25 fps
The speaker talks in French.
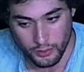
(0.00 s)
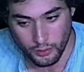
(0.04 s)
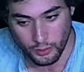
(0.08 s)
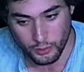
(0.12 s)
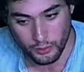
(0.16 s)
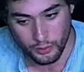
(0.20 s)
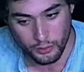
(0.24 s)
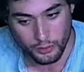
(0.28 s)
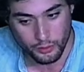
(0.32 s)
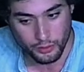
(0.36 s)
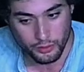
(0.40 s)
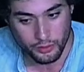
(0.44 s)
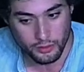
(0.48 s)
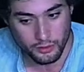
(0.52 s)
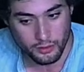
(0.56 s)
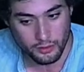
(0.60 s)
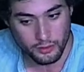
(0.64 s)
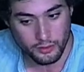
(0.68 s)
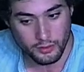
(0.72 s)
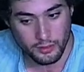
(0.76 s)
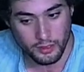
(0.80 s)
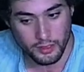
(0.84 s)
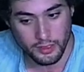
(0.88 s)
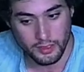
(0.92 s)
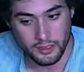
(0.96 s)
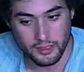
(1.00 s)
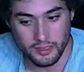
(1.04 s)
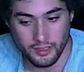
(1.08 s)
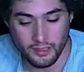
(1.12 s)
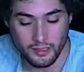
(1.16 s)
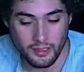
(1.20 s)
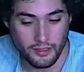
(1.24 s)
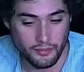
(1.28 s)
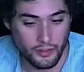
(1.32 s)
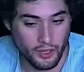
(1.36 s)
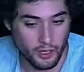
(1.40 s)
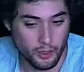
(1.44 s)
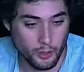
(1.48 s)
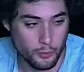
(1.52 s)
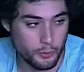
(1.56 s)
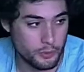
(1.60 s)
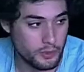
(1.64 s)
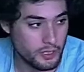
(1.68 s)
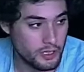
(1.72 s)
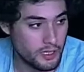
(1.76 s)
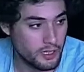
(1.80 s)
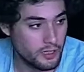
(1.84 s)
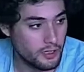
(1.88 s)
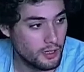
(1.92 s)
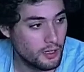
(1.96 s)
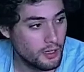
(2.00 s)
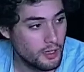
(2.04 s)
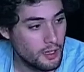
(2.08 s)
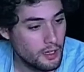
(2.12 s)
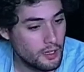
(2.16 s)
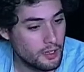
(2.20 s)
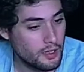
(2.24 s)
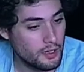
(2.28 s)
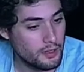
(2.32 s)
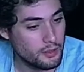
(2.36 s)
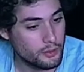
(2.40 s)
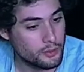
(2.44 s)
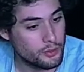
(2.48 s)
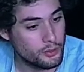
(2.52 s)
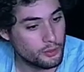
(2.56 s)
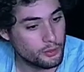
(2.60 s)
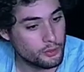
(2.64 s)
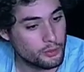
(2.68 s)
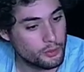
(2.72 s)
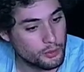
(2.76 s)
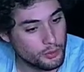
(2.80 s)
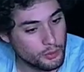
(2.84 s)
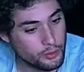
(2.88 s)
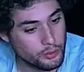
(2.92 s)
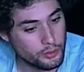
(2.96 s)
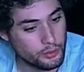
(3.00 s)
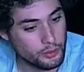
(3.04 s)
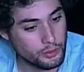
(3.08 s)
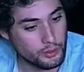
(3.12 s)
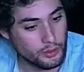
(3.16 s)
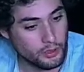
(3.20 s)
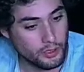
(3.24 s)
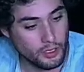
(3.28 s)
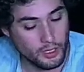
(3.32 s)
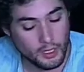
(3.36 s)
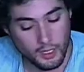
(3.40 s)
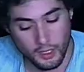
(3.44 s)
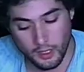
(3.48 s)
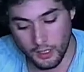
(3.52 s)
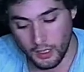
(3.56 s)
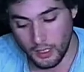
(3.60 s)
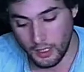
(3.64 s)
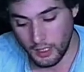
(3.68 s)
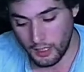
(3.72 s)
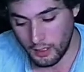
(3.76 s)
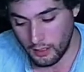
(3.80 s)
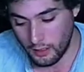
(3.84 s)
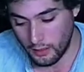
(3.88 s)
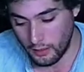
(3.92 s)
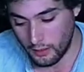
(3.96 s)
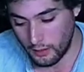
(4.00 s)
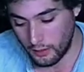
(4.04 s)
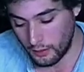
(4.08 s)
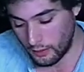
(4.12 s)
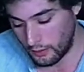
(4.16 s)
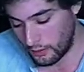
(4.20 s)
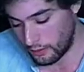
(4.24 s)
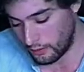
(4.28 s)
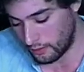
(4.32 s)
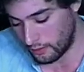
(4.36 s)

deux notions et d'essayer de les faire communiquer. La notion de culture et, euh,